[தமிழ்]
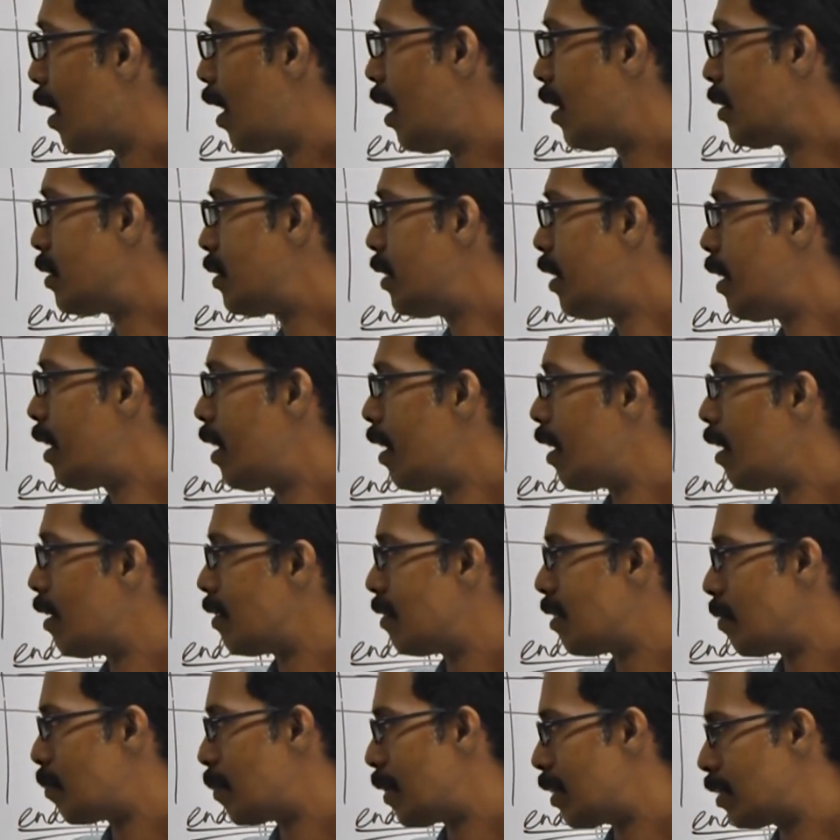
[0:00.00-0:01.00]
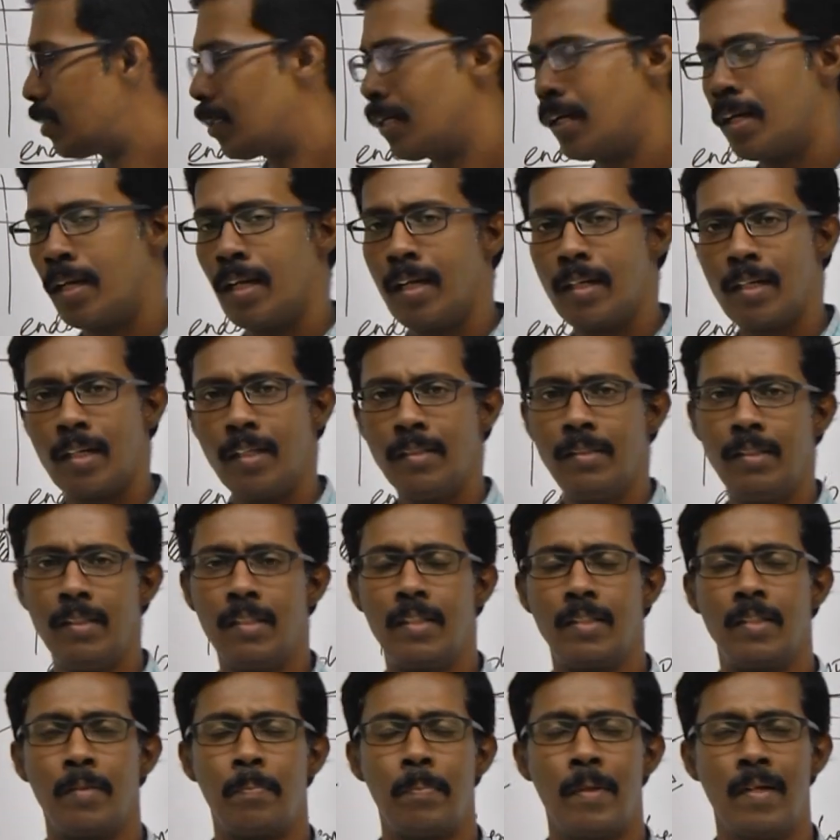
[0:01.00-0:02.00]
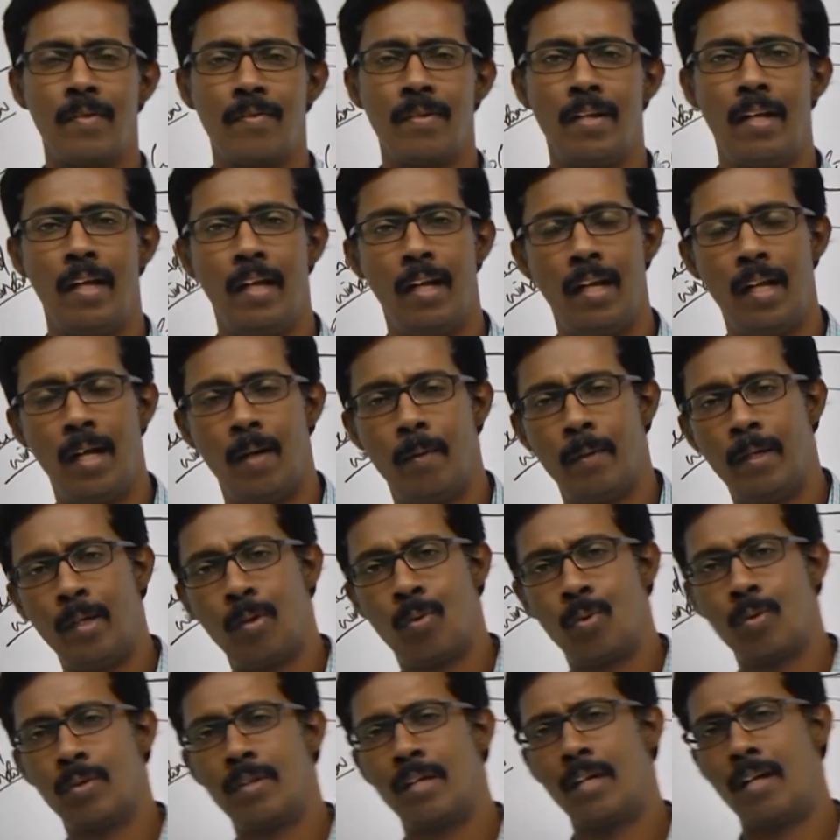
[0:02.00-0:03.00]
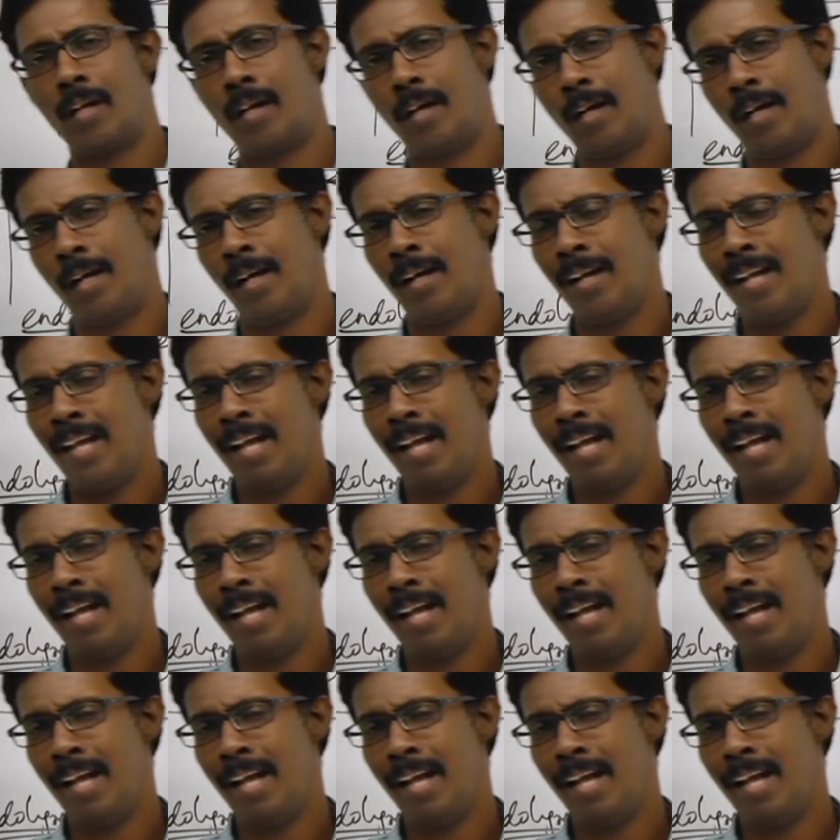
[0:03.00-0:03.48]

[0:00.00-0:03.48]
கஸ்டேட்டரி ரிசப்டாஸ்னால் என்ன டச் ரிசப்டாஸ்னால் என்ன அப்படின்னு கொடுத்துருக்குறாங்க